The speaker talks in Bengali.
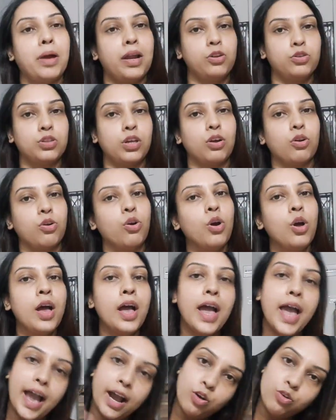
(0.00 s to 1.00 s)
ভালো থাকো
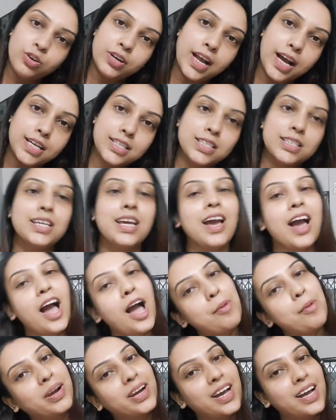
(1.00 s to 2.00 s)
এখন রাখছি
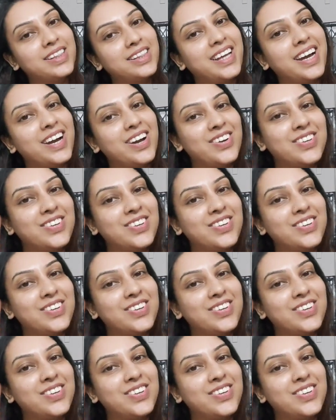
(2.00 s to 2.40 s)
আবার কাল দেখা